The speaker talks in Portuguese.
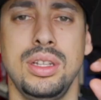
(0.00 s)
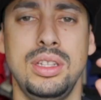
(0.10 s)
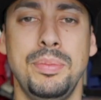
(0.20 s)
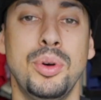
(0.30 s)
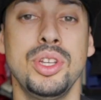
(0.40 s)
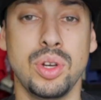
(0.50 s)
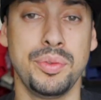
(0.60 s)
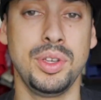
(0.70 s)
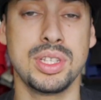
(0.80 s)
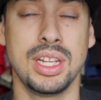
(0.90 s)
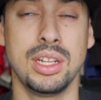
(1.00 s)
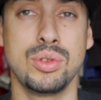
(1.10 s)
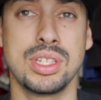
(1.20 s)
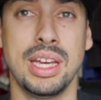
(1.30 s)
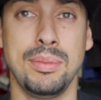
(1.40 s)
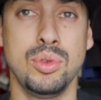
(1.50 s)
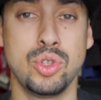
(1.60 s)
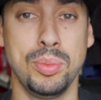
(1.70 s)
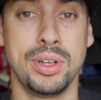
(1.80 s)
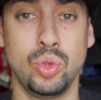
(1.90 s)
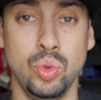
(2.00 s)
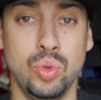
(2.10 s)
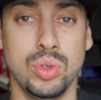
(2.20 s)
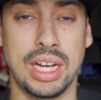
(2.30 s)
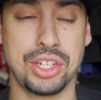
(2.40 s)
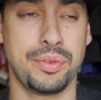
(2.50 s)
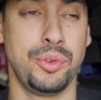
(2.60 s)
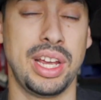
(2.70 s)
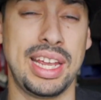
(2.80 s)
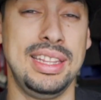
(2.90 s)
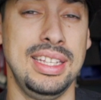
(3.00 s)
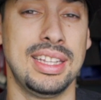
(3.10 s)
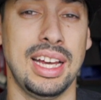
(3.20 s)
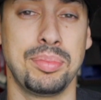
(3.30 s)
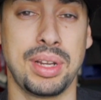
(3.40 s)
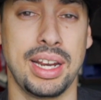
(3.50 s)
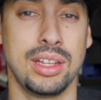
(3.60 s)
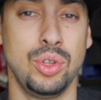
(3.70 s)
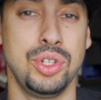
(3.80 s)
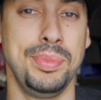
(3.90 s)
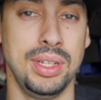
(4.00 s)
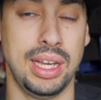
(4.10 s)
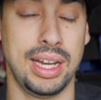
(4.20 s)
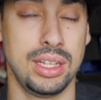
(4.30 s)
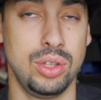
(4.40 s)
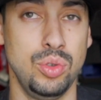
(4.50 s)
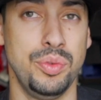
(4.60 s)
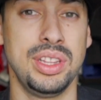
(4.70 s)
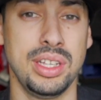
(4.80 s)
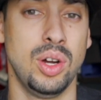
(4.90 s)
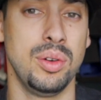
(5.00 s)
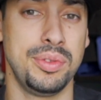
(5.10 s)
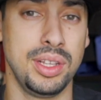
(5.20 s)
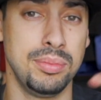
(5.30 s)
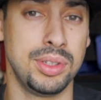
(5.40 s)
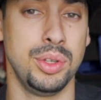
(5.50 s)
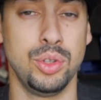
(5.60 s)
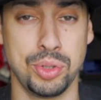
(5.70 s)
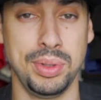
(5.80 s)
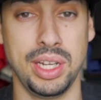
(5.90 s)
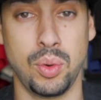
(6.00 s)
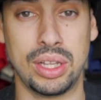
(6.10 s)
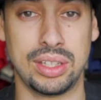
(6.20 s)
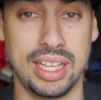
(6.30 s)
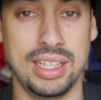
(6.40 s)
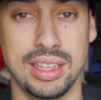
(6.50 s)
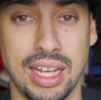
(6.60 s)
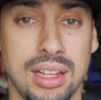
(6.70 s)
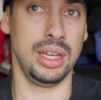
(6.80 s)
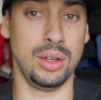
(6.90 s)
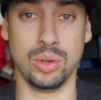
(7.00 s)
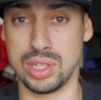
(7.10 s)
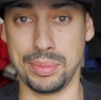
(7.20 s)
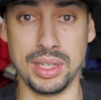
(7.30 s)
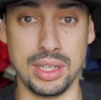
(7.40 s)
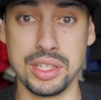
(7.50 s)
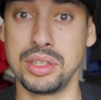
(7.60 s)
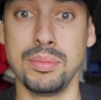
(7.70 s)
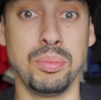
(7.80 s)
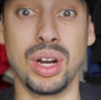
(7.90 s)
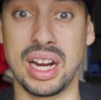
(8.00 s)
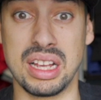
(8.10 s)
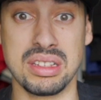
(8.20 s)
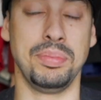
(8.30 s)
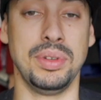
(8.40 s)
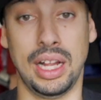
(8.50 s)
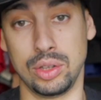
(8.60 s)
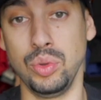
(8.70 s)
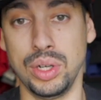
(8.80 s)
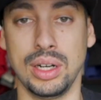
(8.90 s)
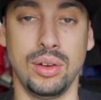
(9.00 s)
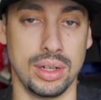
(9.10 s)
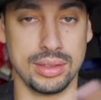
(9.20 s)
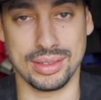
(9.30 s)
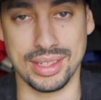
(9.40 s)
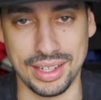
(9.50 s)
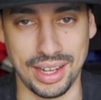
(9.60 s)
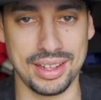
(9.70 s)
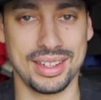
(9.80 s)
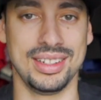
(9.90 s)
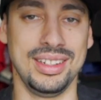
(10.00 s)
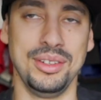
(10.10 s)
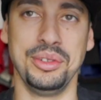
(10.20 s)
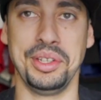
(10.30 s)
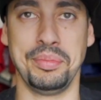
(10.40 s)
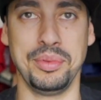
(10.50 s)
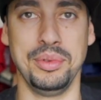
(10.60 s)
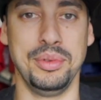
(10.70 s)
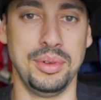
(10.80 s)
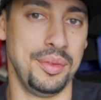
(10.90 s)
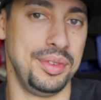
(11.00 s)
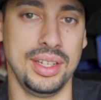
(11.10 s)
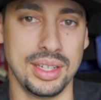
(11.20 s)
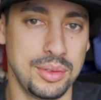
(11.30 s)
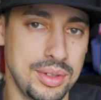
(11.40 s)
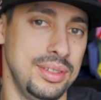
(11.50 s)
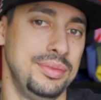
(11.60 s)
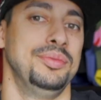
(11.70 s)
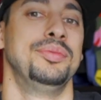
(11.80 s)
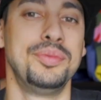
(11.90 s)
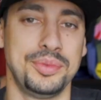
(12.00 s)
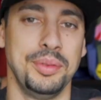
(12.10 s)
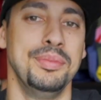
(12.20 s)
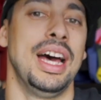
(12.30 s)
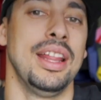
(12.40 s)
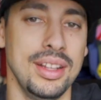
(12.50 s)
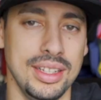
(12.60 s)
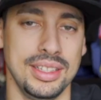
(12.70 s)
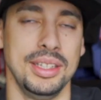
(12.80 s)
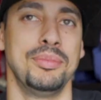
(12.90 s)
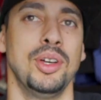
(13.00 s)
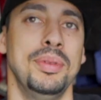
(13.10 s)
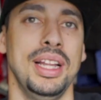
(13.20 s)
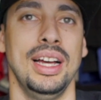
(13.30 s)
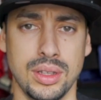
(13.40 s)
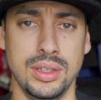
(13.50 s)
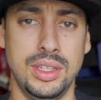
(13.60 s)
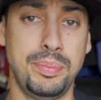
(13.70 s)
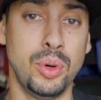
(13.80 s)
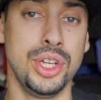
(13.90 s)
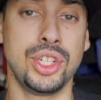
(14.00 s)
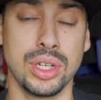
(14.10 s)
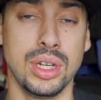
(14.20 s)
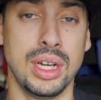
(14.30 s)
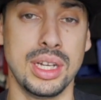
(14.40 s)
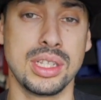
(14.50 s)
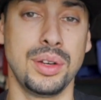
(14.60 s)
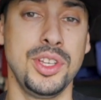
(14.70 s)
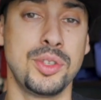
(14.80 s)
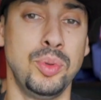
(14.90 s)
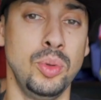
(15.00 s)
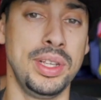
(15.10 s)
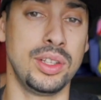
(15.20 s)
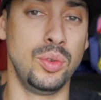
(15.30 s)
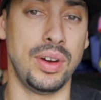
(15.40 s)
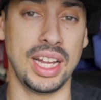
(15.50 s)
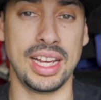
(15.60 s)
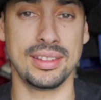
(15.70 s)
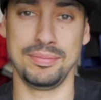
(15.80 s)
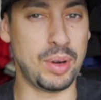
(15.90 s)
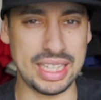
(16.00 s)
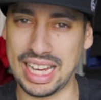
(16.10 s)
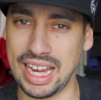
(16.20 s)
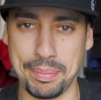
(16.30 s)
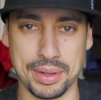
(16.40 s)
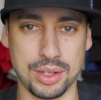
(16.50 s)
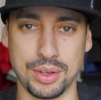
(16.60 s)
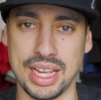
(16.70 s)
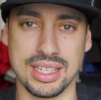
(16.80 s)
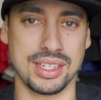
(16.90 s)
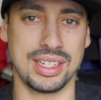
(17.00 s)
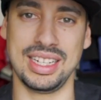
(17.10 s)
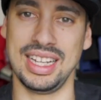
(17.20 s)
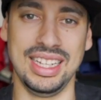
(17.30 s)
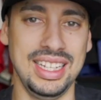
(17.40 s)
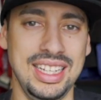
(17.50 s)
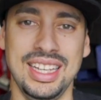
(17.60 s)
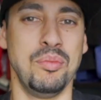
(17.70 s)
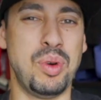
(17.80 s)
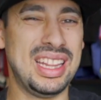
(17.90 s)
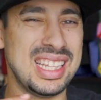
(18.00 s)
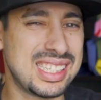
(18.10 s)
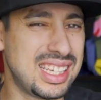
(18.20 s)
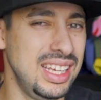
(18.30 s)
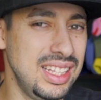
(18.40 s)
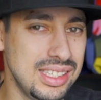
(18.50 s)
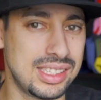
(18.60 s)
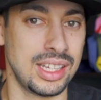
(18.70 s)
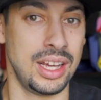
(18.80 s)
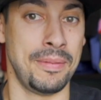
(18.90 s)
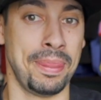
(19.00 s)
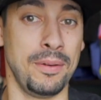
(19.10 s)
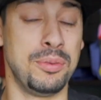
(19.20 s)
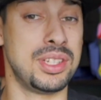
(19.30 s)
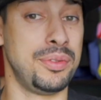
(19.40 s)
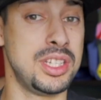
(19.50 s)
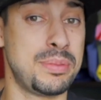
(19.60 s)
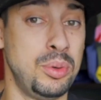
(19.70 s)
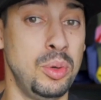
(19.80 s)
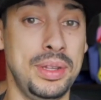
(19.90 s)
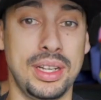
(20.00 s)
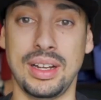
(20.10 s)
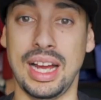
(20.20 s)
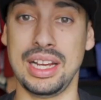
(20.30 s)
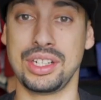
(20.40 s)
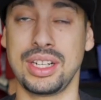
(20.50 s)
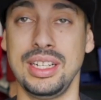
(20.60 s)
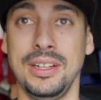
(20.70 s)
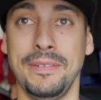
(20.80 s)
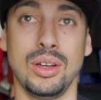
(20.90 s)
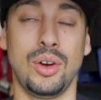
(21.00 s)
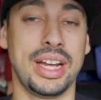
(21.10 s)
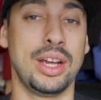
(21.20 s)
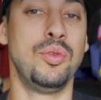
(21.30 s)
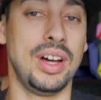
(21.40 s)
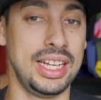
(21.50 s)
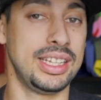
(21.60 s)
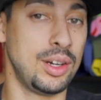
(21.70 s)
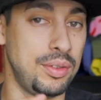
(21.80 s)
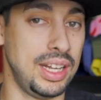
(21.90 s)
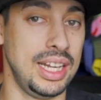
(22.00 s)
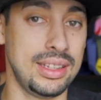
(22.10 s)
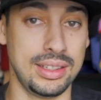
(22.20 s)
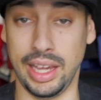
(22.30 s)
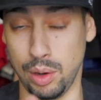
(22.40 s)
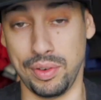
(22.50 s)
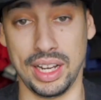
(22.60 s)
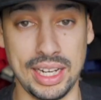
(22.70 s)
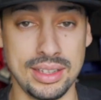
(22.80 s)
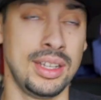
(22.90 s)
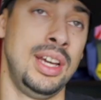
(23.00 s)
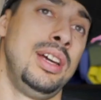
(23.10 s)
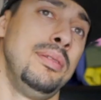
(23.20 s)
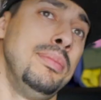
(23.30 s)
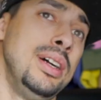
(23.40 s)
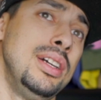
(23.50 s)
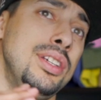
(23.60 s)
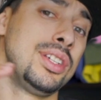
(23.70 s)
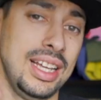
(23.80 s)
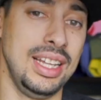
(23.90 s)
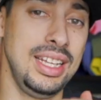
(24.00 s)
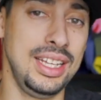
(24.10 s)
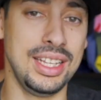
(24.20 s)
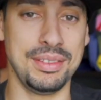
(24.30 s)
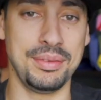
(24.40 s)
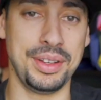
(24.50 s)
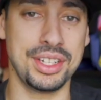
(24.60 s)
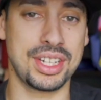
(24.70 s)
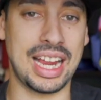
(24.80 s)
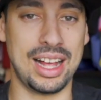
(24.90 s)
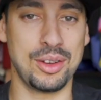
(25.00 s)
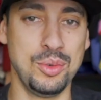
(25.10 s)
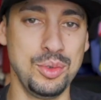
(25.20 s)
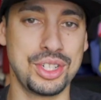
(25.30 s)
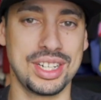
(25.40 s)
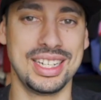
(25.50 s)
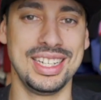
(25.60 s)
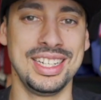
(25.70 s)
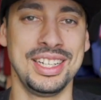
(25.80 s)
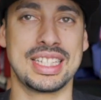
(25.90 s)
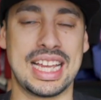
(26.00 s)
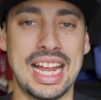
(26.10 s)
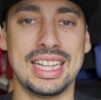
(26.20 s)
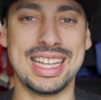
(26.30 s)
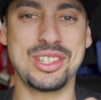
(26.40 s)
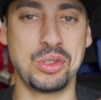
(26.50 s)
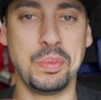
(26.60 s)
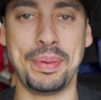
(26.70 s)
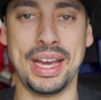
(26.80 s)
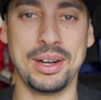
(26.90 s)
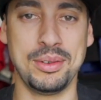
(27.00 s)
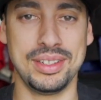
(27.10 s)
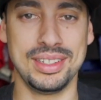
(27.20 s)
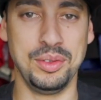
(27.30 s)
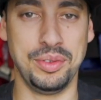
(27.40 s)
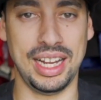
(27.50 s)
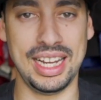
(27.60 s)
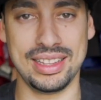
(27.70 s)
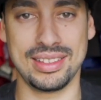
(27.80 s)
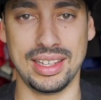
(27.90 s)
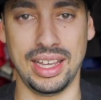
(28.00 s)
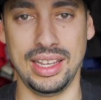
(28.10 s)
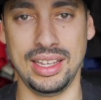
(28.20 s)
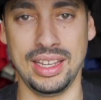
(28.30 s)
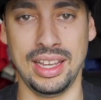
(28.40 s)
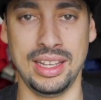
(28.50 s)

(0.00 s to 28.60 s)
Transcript: depois ouvi a cena do Samu, sobretudo, acho que foi reeditado, porque era de, 2000, era de 99 e ele meteu em 2004 reeditado. Eu não sabia disso, por acaso, na altura, agora sei, né? Eu tipo ouvia o que foi mudado ali, tipo, toma lá. Depois, uh, serviço público do Valete, boi da rappers que conheces ali, boi da skills, o serviço público, acho que, ok, que o Valete era o Valete, e é o Valete, mas ali vês que há alguns que se calhar até superam o Valete em,